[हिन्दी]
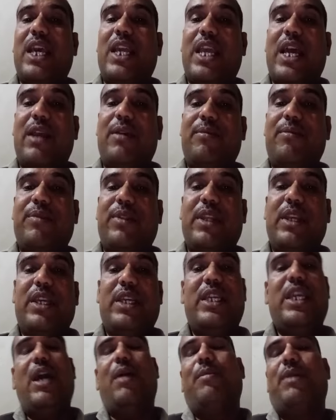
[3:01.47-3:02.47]
किया जाए
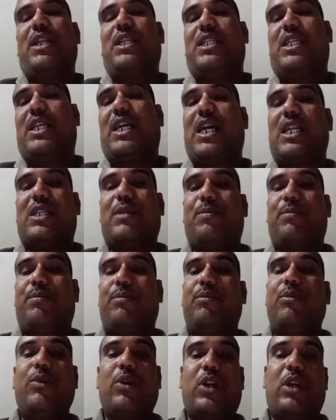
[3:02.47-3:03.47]
ये हमारी सरकार से
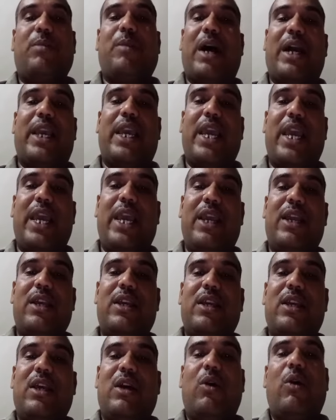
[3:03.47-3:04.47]
मुख्य मांगे हैं
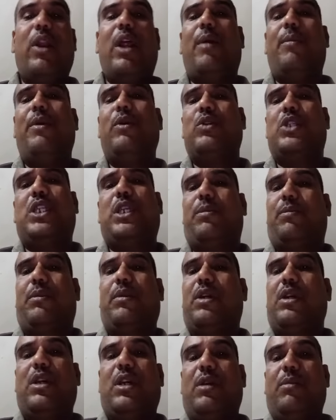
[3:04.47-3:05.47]
और हमें उसी
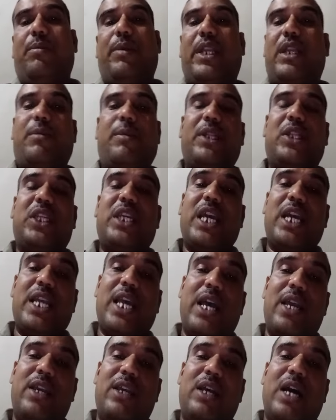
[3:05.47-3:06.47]
पर नियमित किया
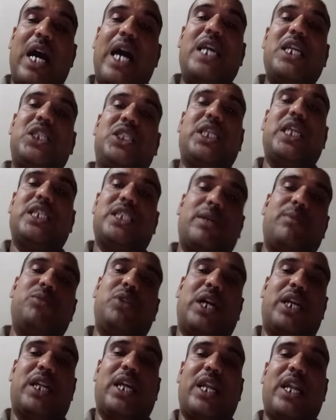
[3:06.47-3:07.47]
जाए अस्थायी
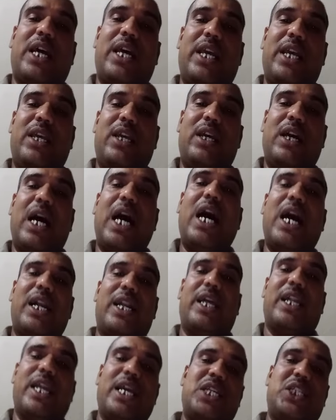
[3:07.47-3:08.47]
शब्द हटाना है आ
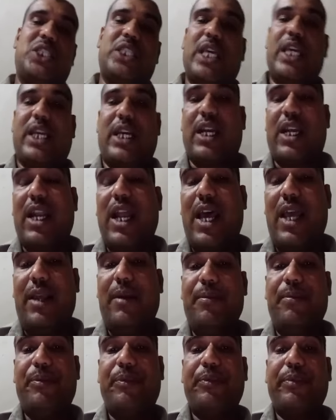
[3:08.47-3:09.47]
हटाना है स्थायी करना
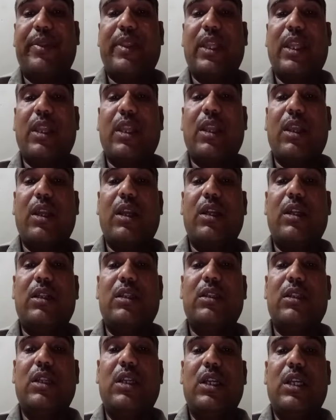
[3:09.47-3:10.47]
है
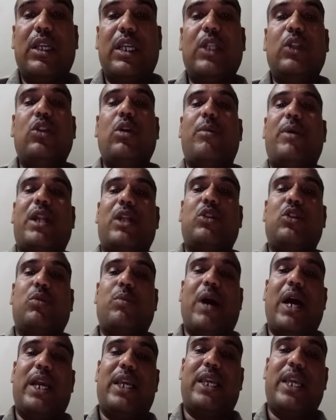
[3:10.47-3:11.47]
किंतु हमारा
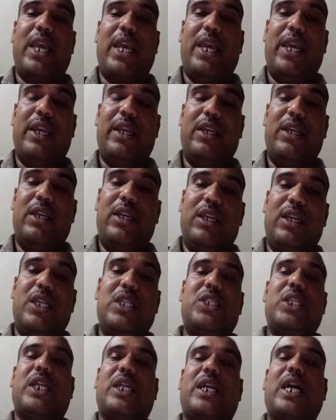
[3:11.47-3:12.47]
दुर्भाग्य है
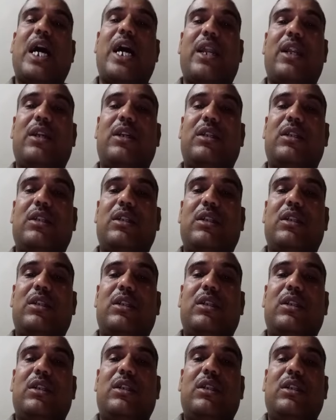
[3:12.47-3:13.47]
कि
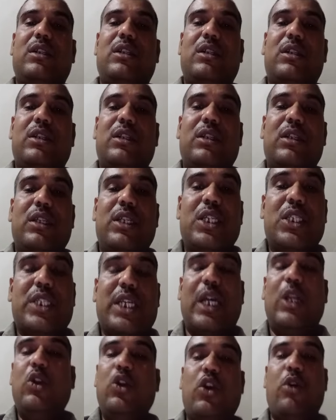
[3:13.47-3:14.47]
सरकार इस
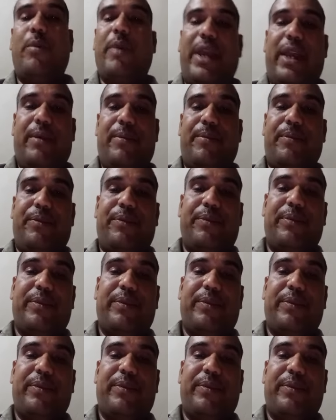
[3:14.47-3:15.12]
कलयुग में